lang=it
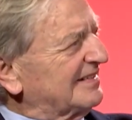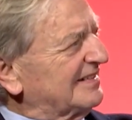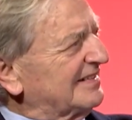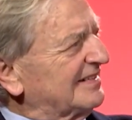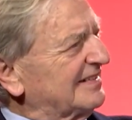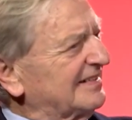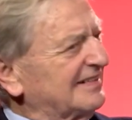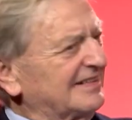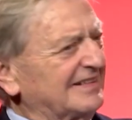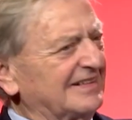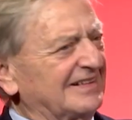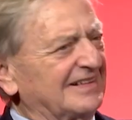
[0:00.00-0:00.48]

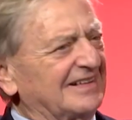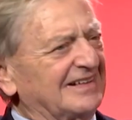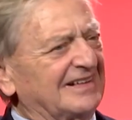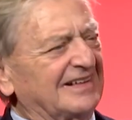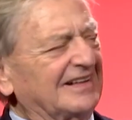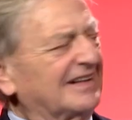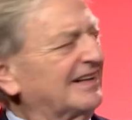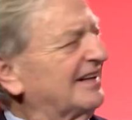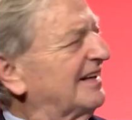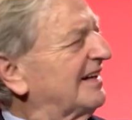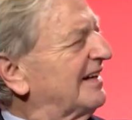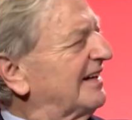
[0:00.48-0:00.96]
Eh. E
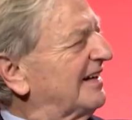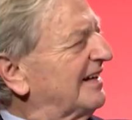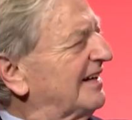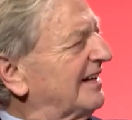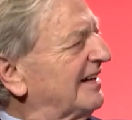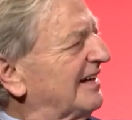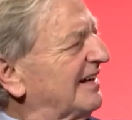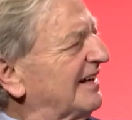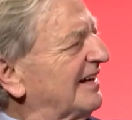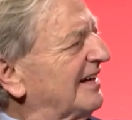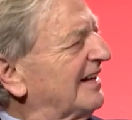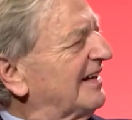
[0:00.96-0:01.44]
quindi,
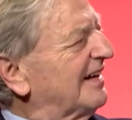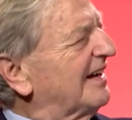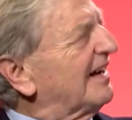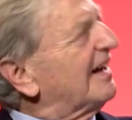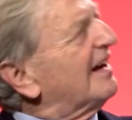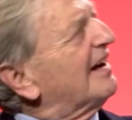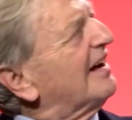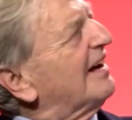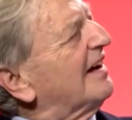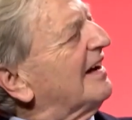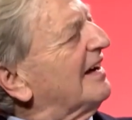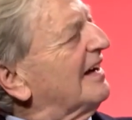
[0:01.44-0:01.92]
eh,
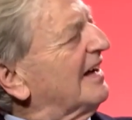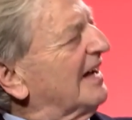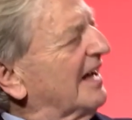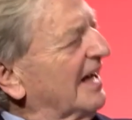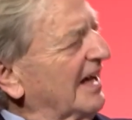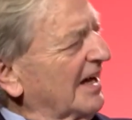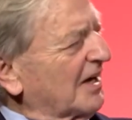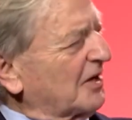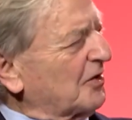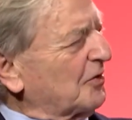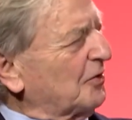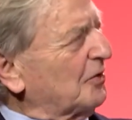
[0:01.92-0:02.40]
eh
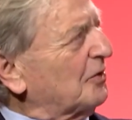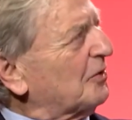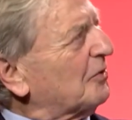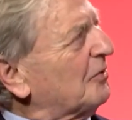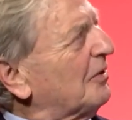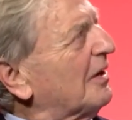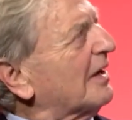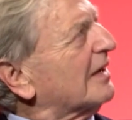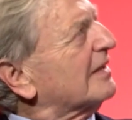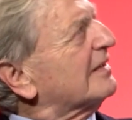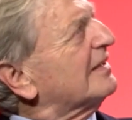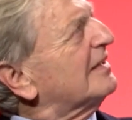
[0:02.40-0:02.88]
Eccolo,
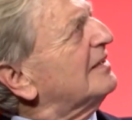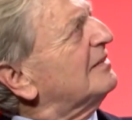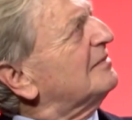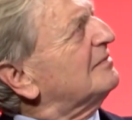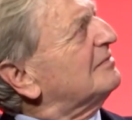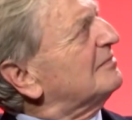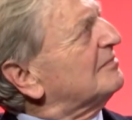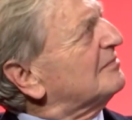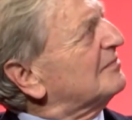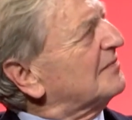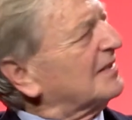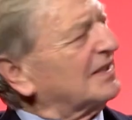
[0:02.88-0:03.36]
tornando a
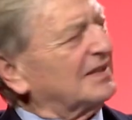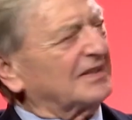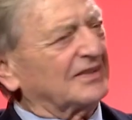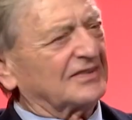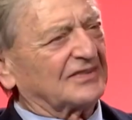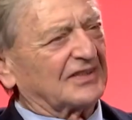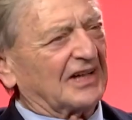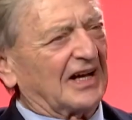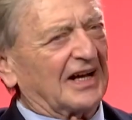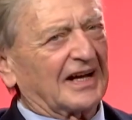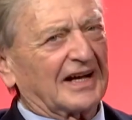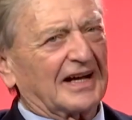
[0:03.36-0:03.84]
San Galgano, San